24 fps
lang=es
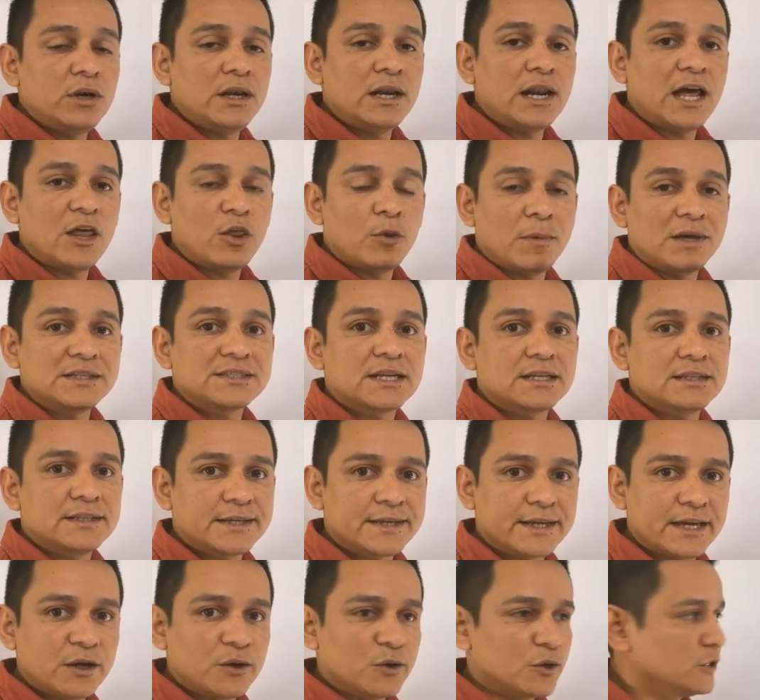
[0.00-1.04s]
un lado más
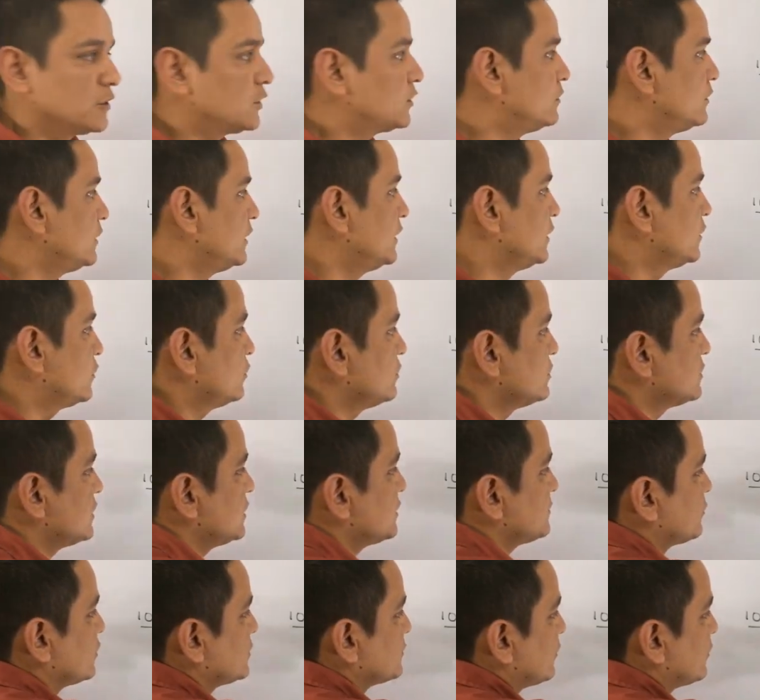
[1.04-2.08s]
grande que otro, entonces